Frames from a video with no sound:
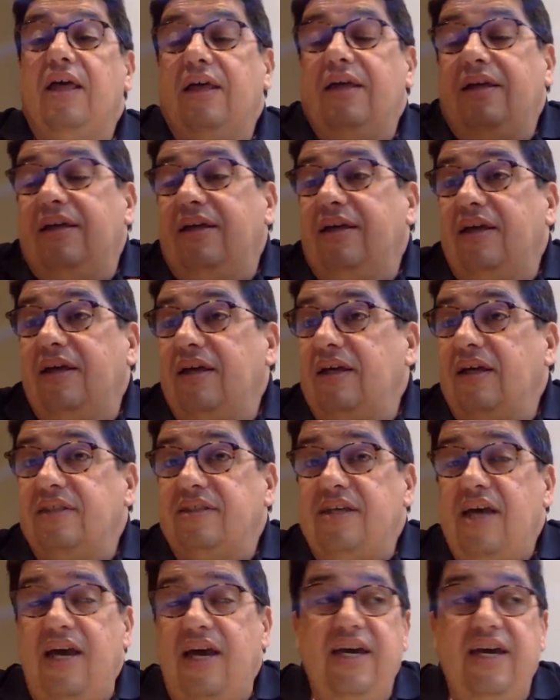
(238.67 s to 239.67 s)
آه،
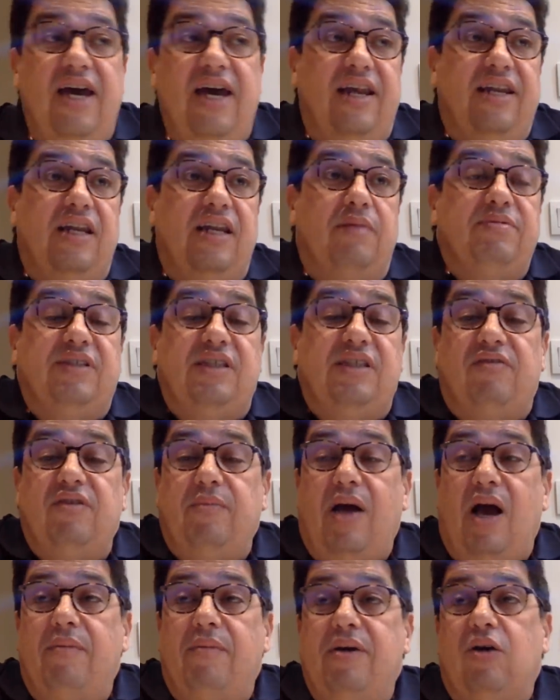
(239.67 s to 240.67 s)
صحيح ان بزاف
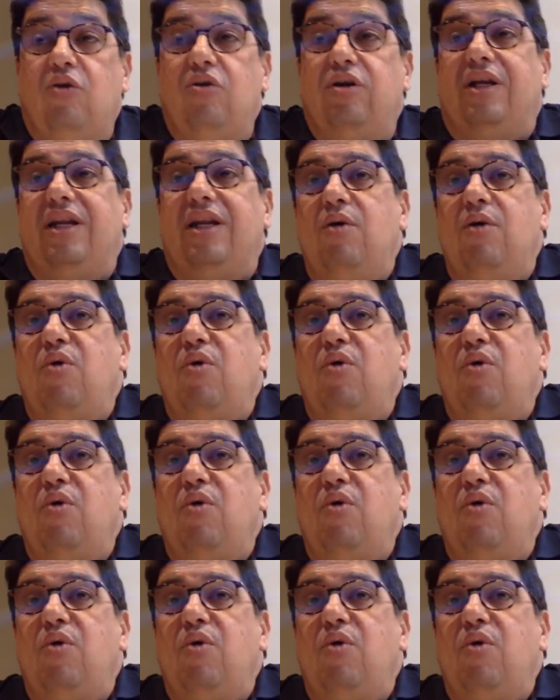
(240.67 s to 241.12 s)
المغاربه يقول لك لا